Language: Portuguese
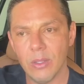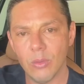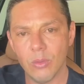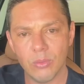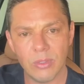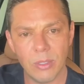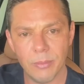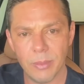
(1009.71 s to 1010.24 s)

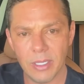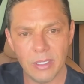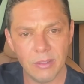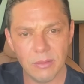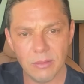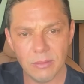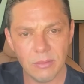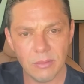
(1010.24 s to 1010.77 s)
Eu
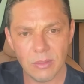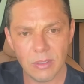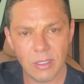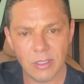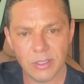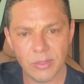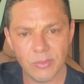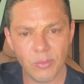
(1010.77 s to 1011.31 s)
também
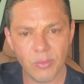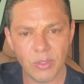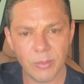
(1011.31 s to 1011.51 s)
é, tive o